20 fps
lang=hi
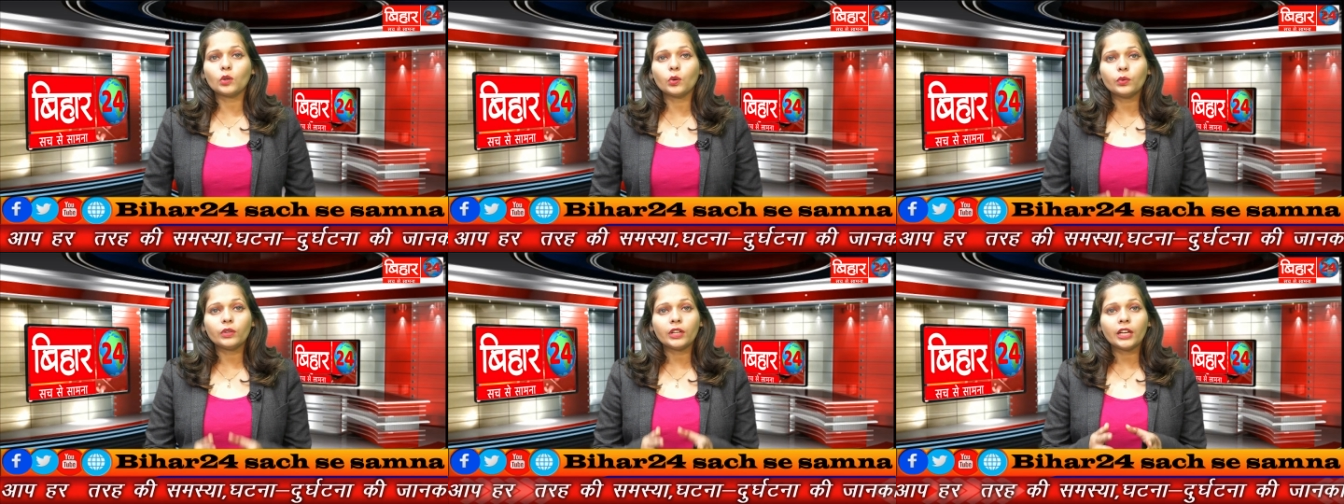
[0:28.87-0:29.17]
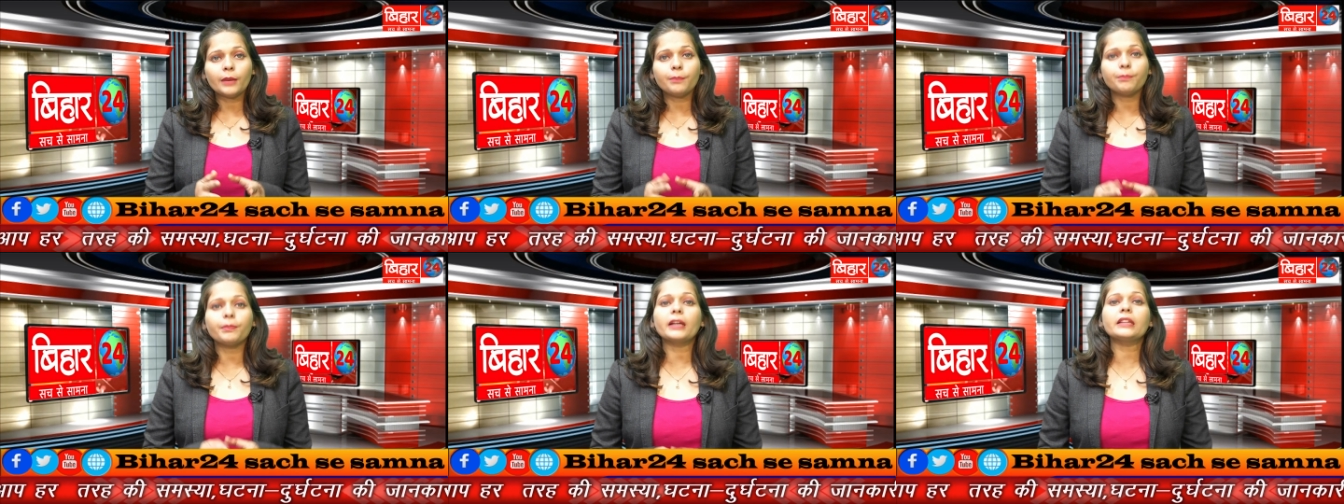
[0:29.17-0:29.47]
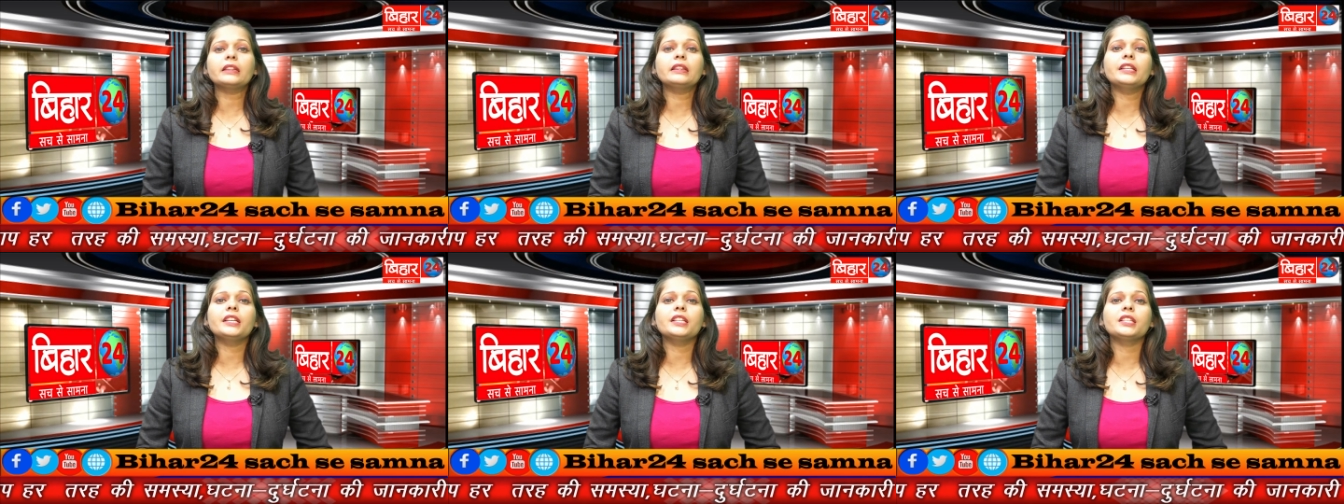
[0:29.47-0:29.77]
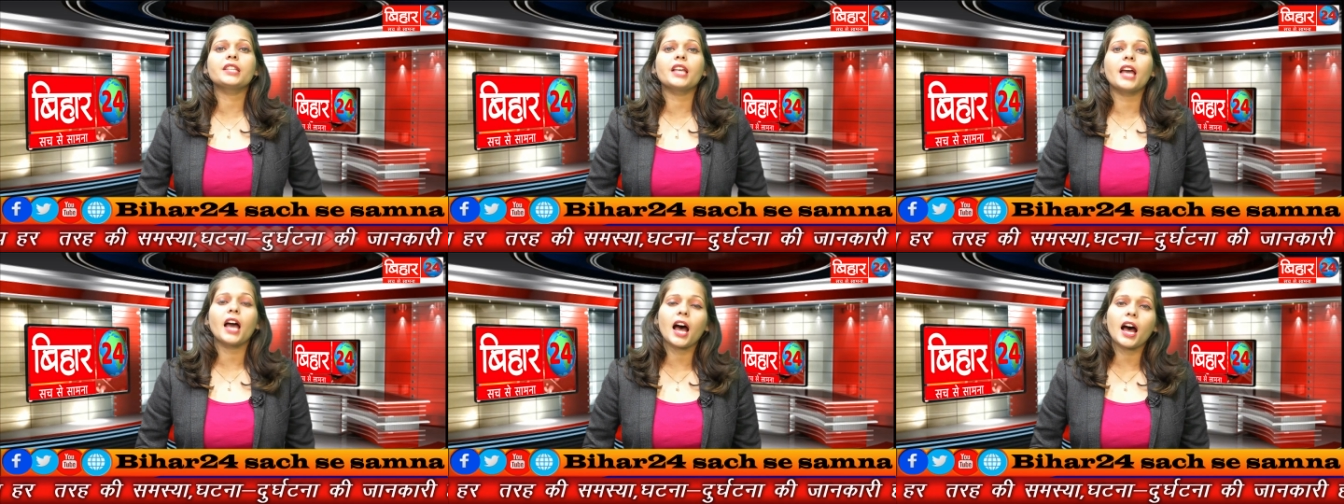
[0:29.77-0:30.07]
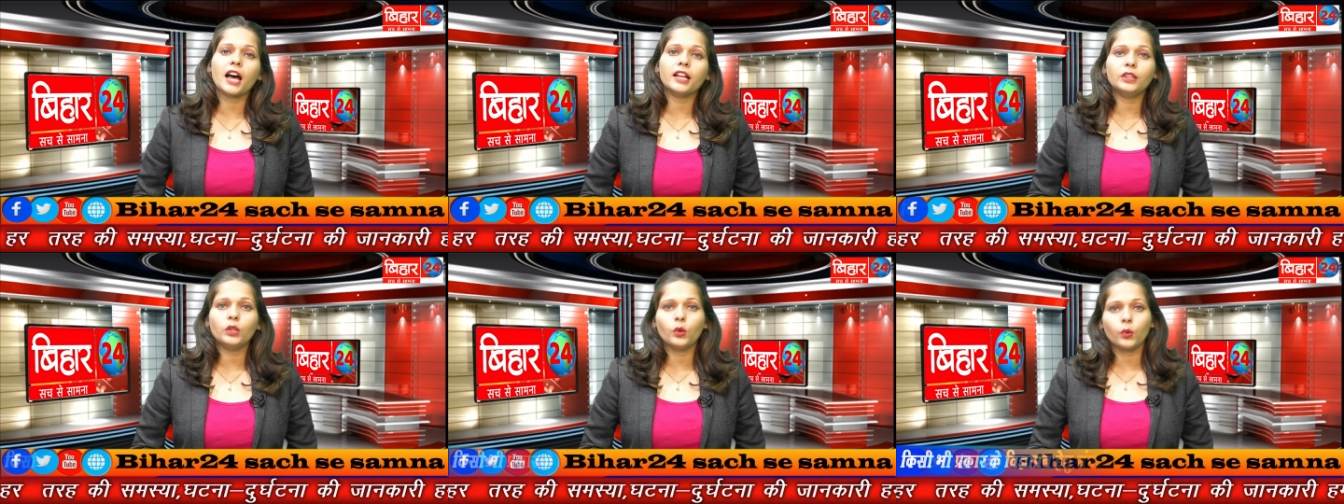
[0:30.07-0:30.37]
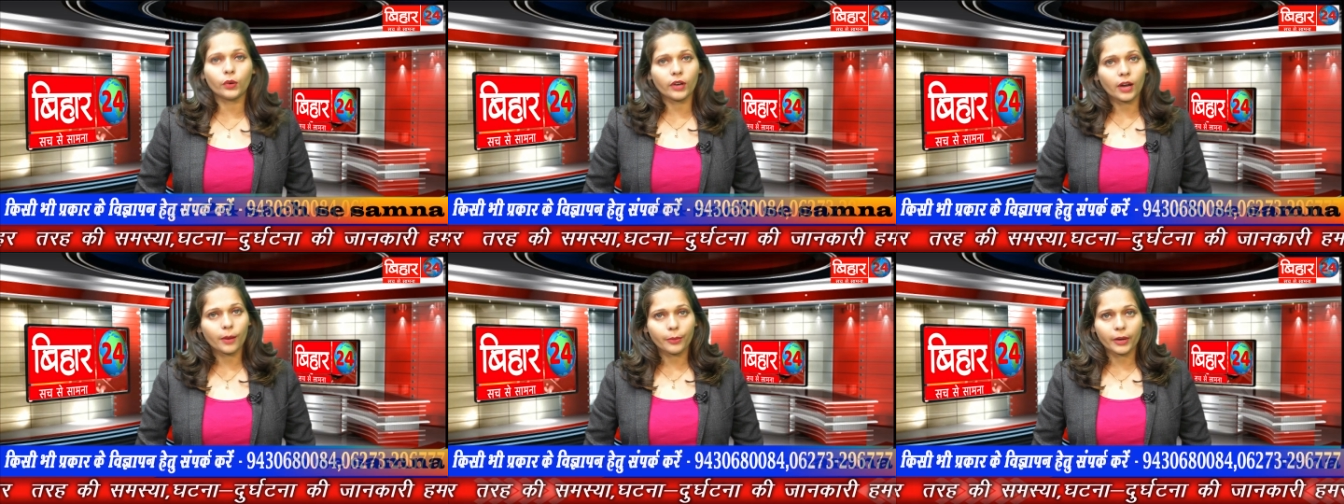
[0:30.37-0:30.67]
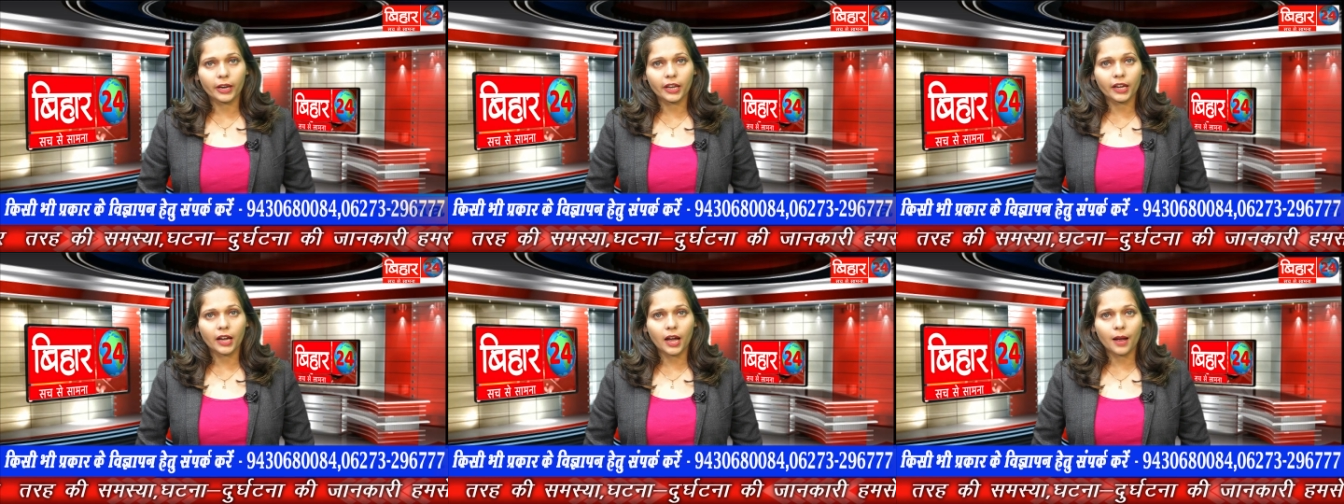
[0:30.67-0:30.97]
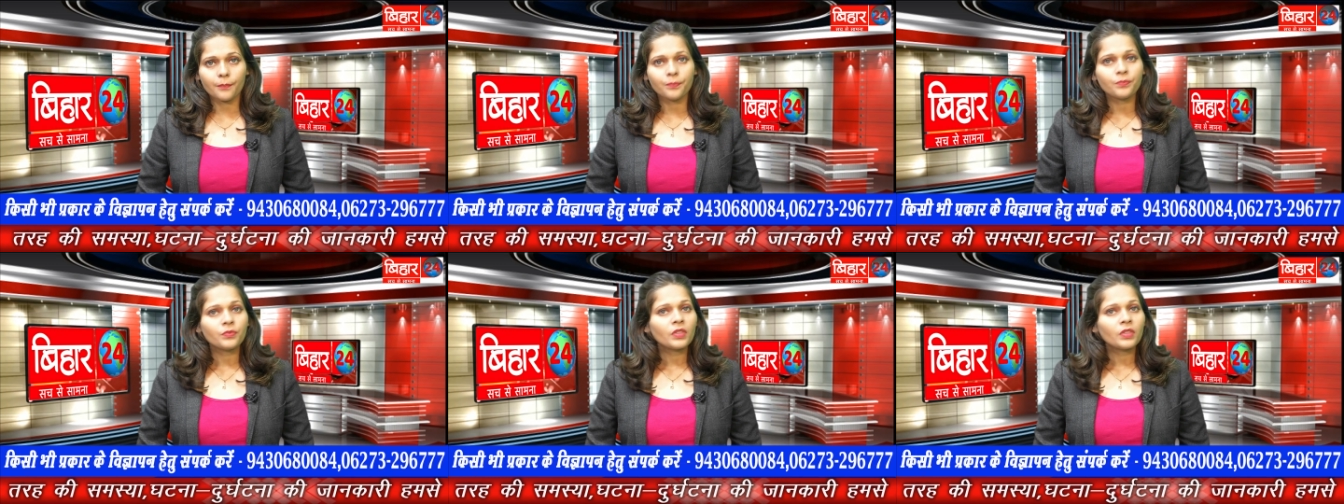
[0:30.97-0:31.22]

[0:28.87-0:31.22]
तो उन्हें पत्नी से हाथ धोना पड़ेगा